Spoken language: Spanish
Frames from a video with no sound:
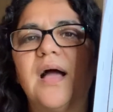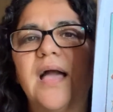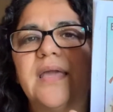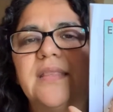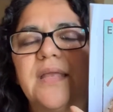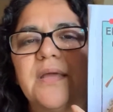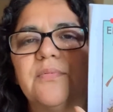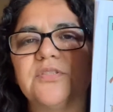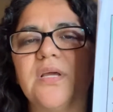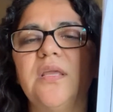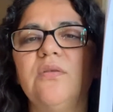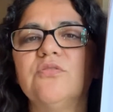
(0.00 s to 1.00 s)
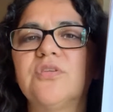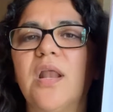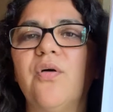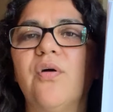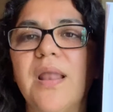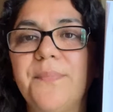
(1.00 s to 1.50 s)
Aquí tenemos el
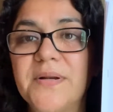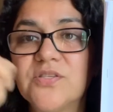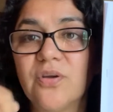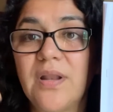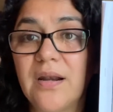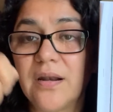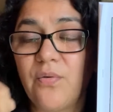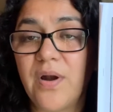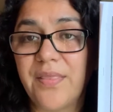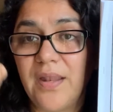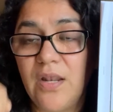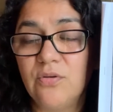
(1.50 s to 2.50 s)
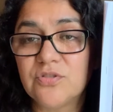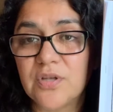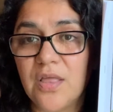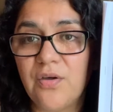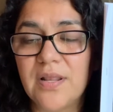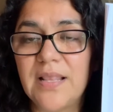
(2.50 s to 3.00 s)
ilustrador, la persona, recuerden,
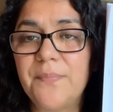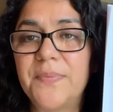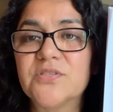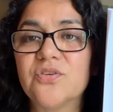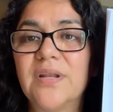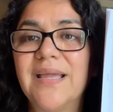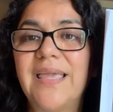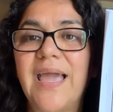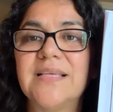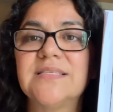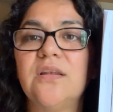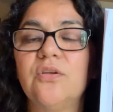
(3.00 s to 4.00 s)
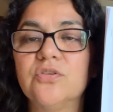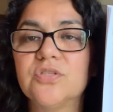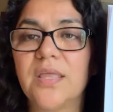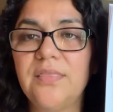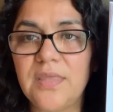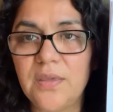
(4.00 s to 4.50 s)
ilustrador es la persona que hace los
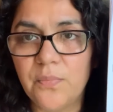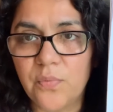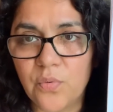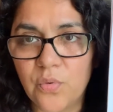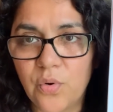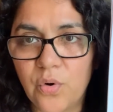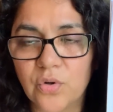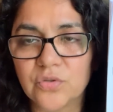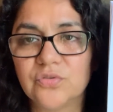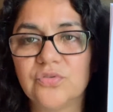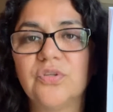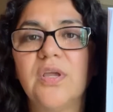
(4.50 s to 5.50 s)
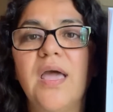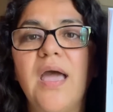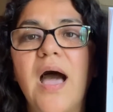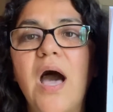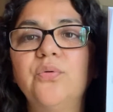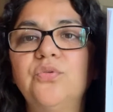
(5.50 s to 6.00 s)
dibujos,
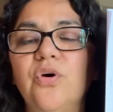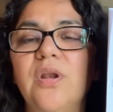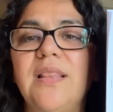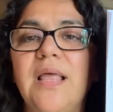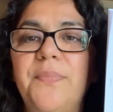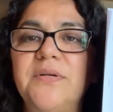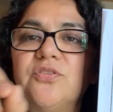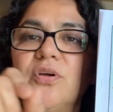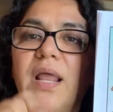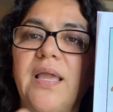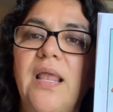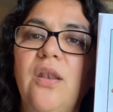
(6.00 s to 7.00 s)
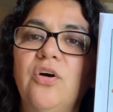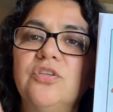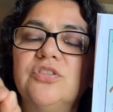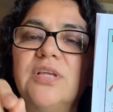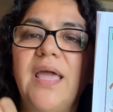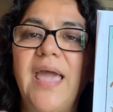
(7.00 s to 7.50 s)
autor es la persona que
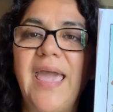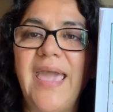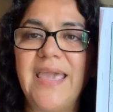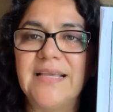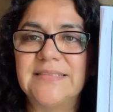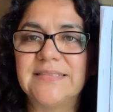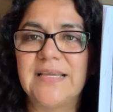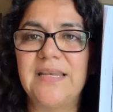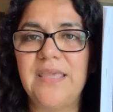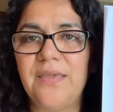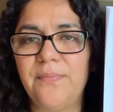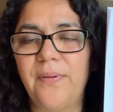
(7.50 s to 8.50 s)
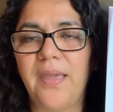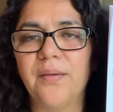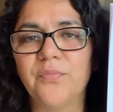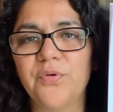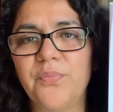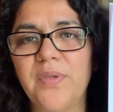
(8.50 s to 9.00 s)
los escribe.
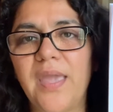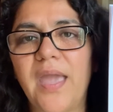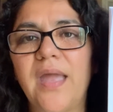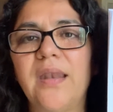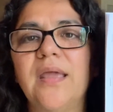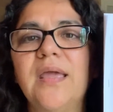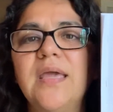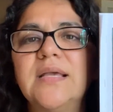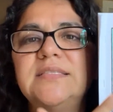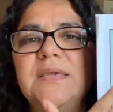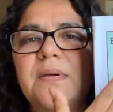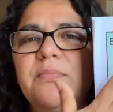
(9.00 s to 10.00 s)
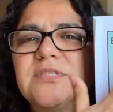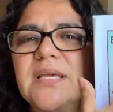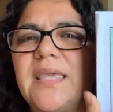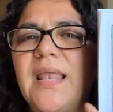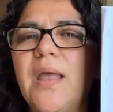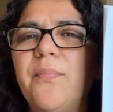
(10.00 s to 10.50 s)
Muy bien. Si vemos
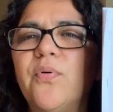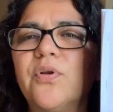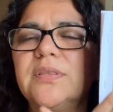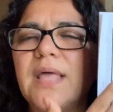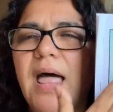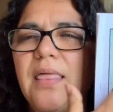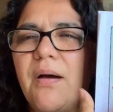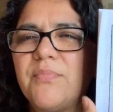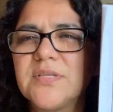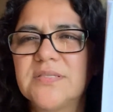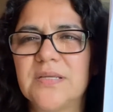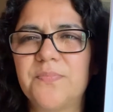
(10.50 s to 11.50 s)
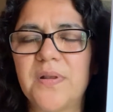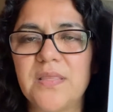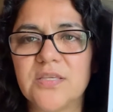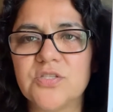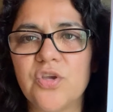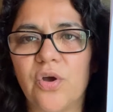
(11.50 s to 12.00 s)
aquí en la portada, vamos a hacer
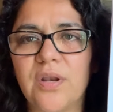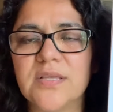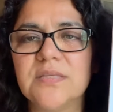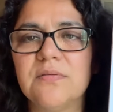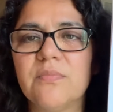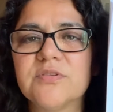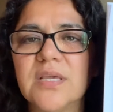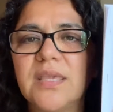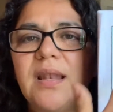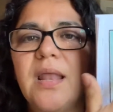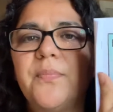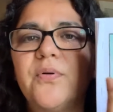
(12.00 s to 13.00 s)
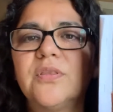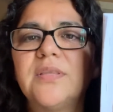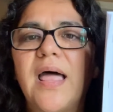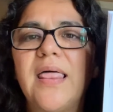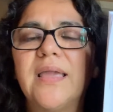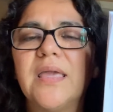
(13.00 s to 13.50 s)
predicciones. Si vemos aquí en la
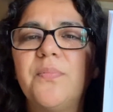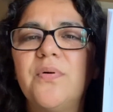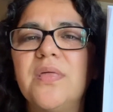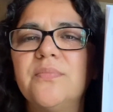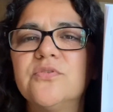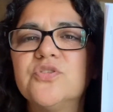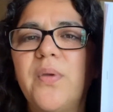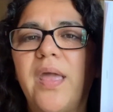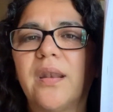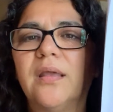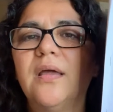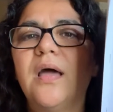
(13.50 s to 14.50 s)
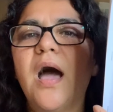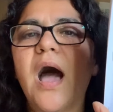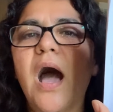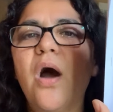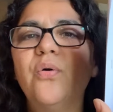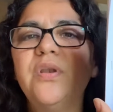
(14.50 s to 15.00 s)
portada, ¿qué podemos ver?
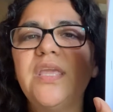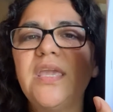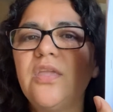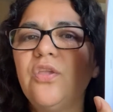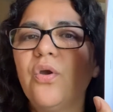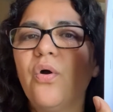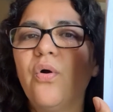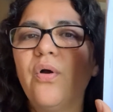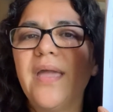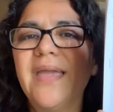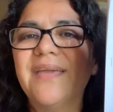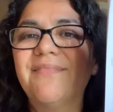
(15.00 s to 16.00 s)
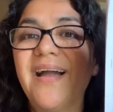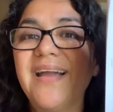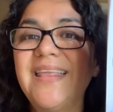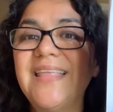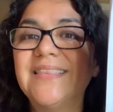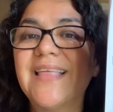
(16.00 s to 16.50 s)
a un niño que va
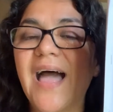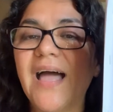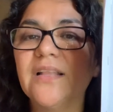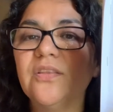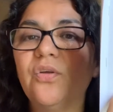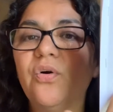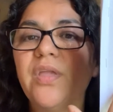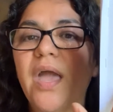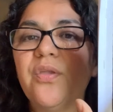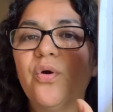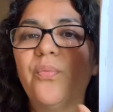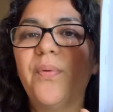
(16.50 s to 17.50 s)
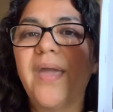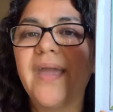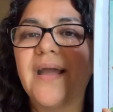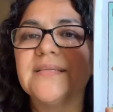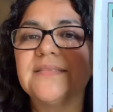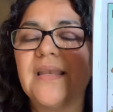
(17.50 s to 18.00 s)
gritando y hay
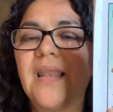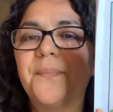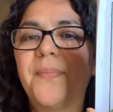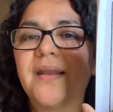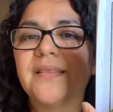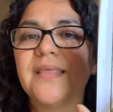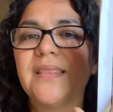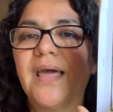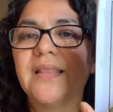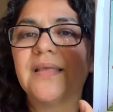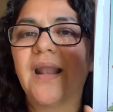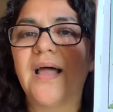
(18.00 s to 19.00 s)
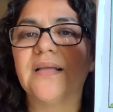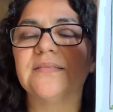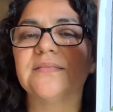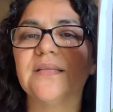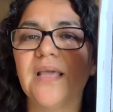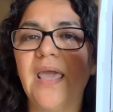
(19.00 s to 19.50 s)
ovejas en la parte de
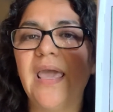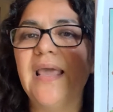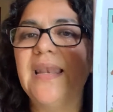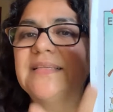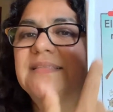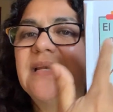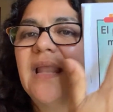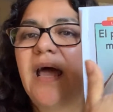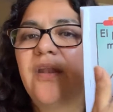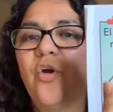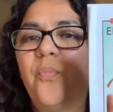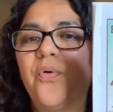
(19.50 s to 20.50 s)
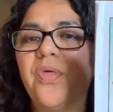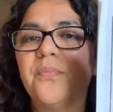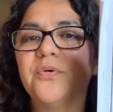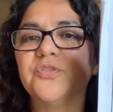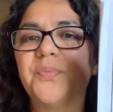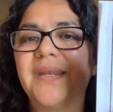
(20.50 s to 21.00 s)
atrás. El escenario
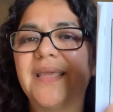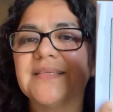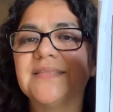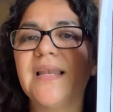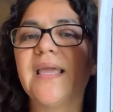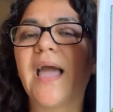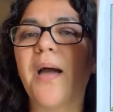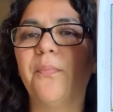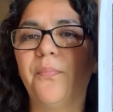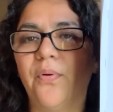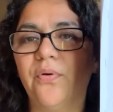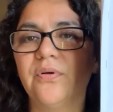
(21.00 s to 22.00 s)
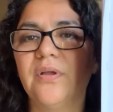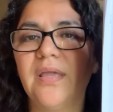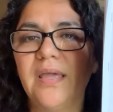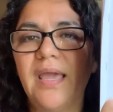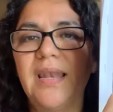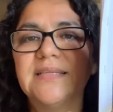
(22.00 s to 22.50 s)
podemos ver que es el campo.
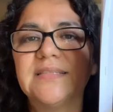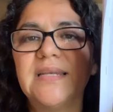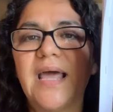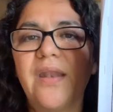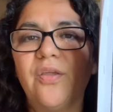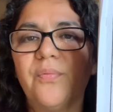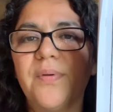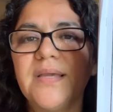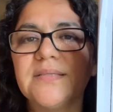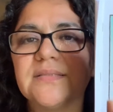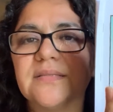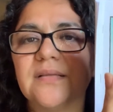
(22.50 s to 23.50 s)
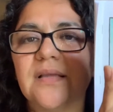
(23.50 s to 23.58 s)
El escenario, ¿ves?